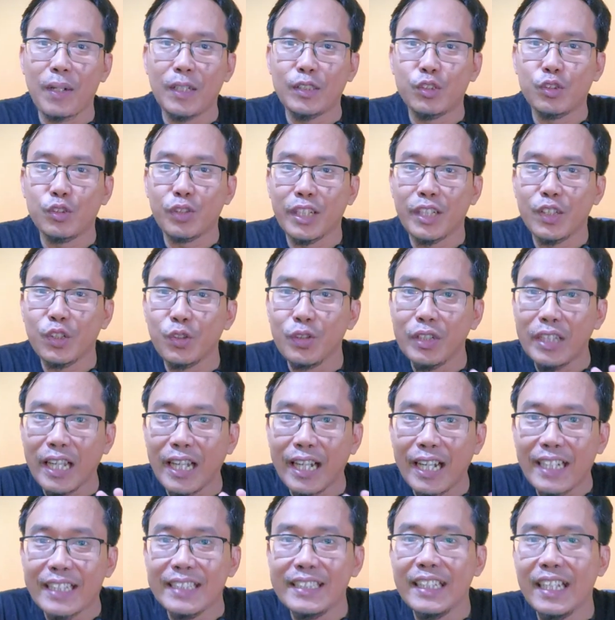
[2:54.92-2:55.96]
memasuki
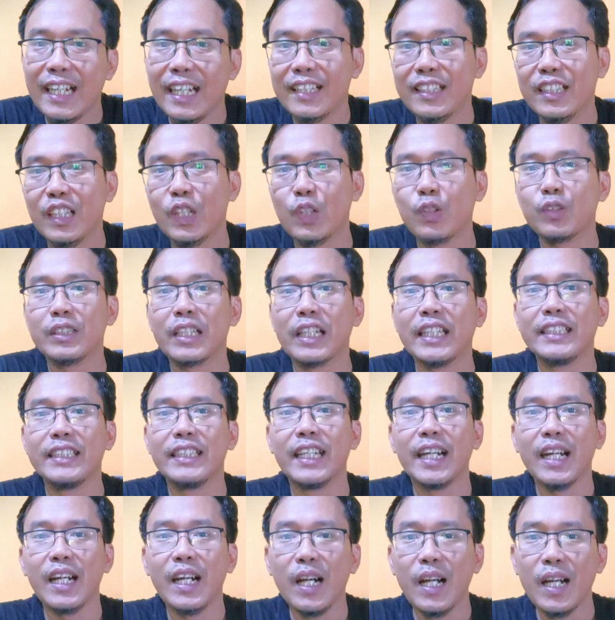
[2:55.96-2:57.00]
dunia kerja, tentu
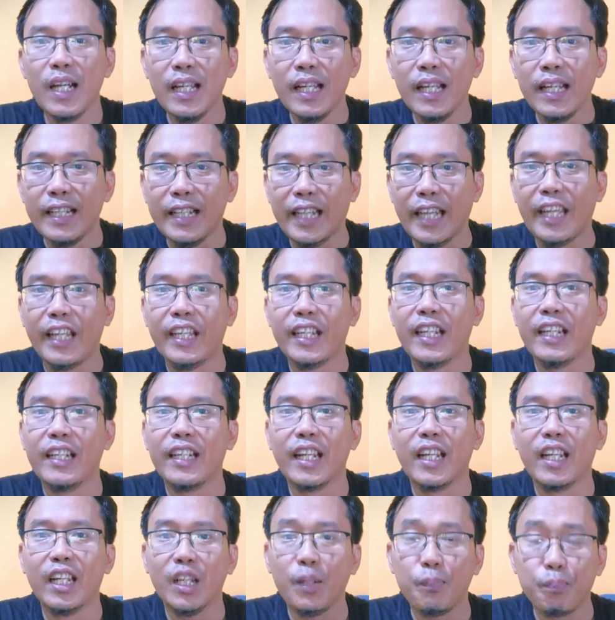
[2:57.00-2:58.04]
saja
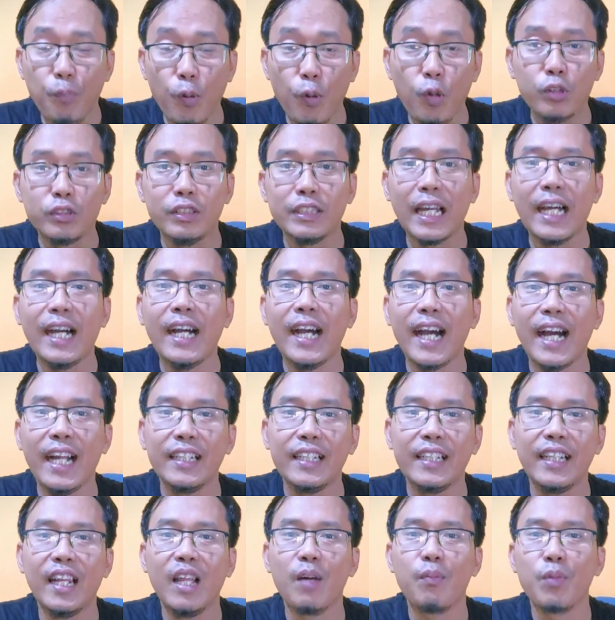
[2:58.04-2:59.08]
keinginan dari pengusaha
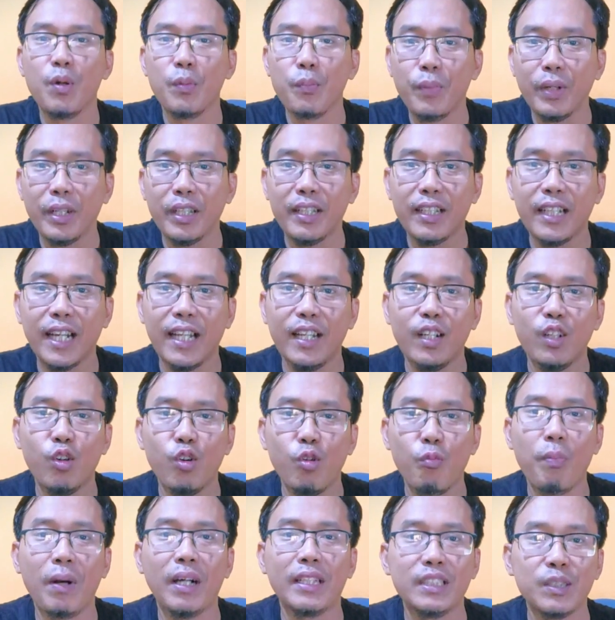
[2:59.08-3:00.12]
adalah
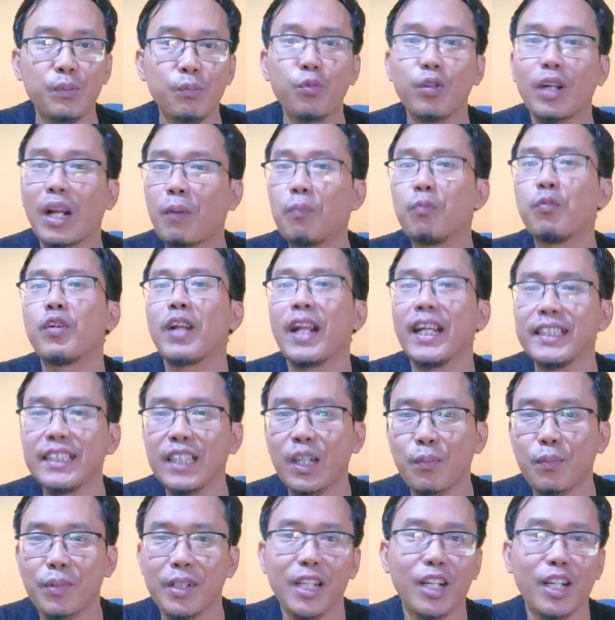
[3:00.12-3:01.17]
memberikan upah semurah-murahnya